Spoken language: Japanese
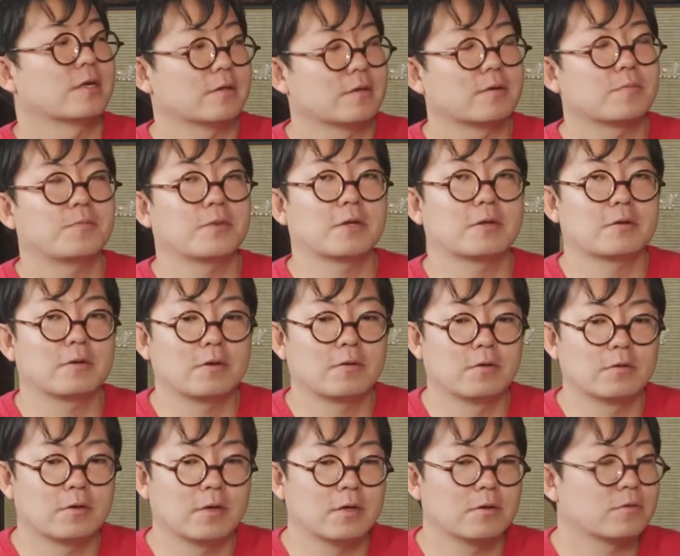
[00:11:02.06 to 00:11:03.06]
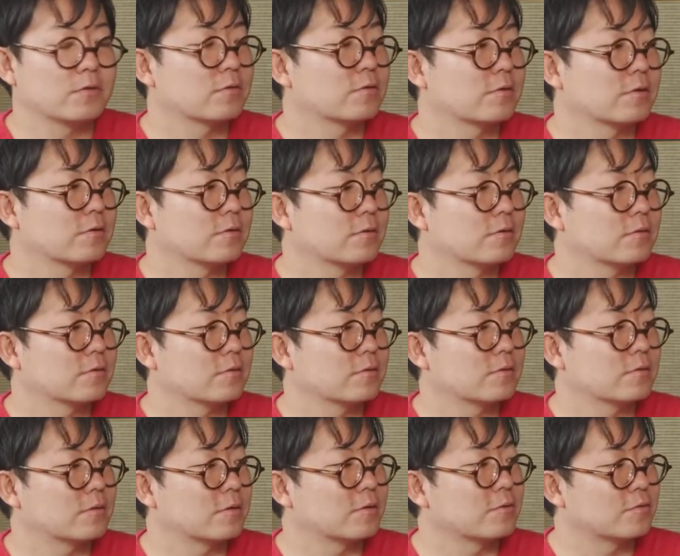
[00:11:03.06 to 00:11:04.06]
いな、やっぱり結構芸
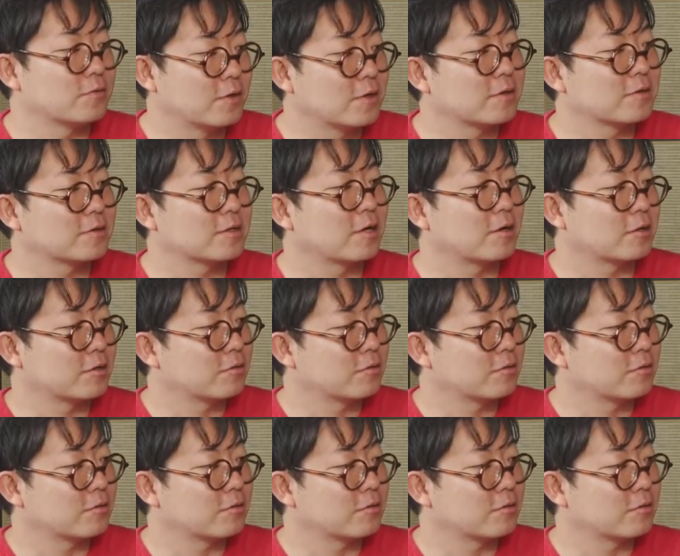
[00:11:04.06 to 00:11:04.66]
術っていうのはなんか